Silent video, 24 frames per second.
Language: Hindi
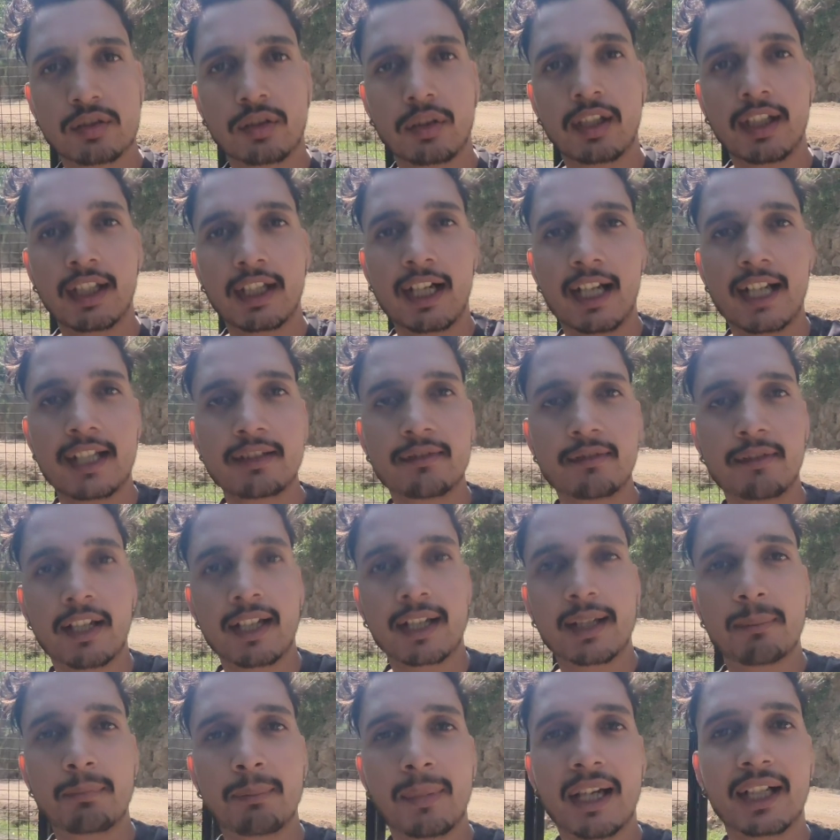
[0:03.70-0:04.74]
तो हे गाइस
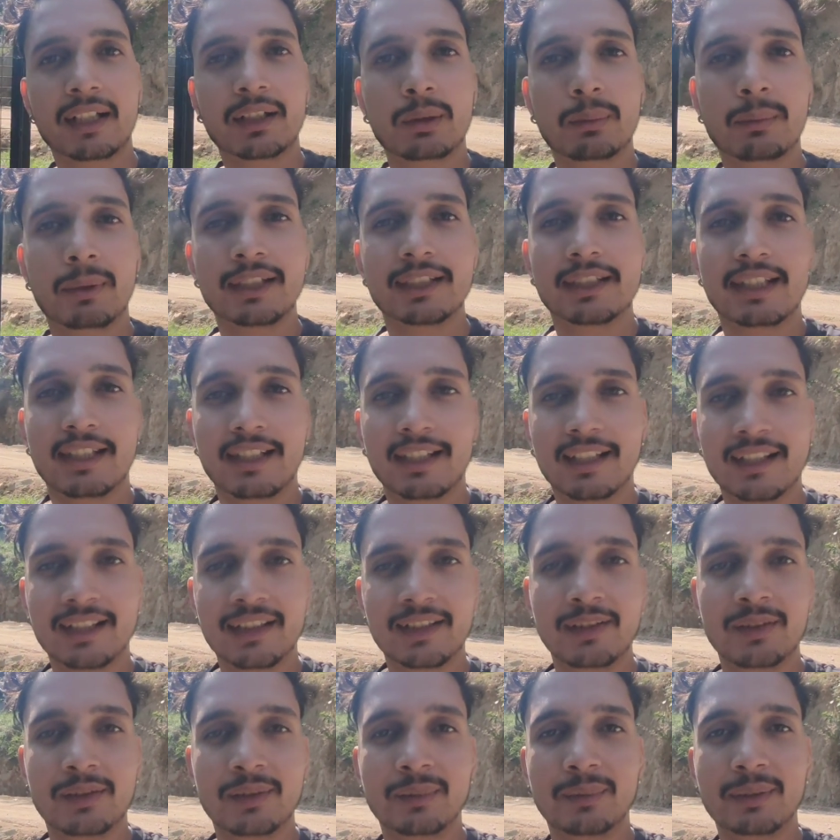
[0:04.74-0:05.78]
वेलकम बैक टू माय चैनल
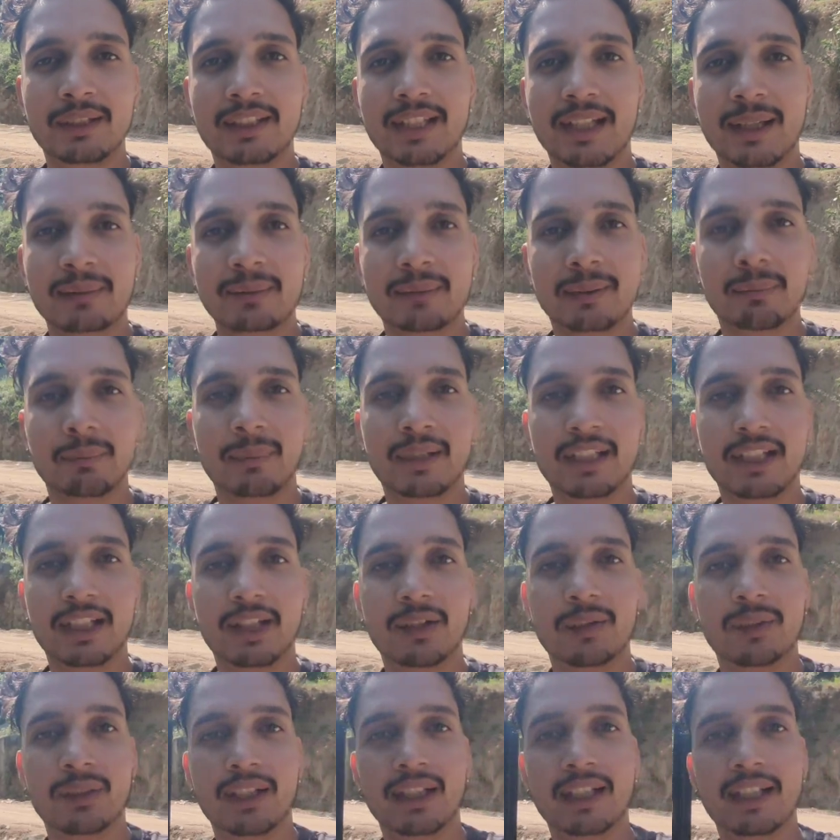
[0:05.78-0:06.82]
उम्मीद है आप सब
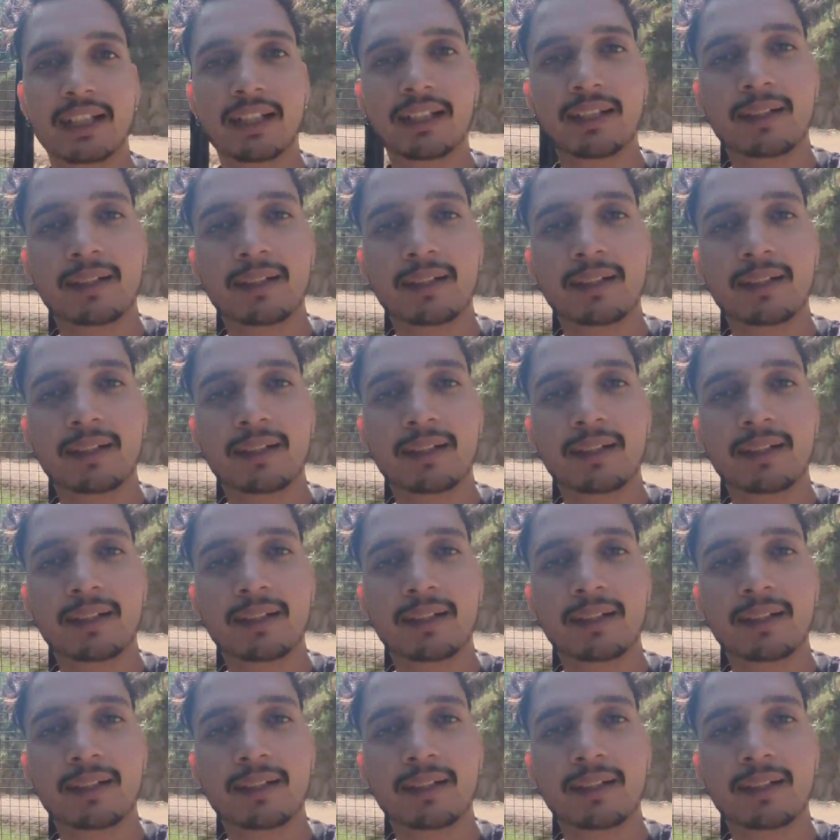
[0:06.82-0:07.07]
बढ़िया होंगे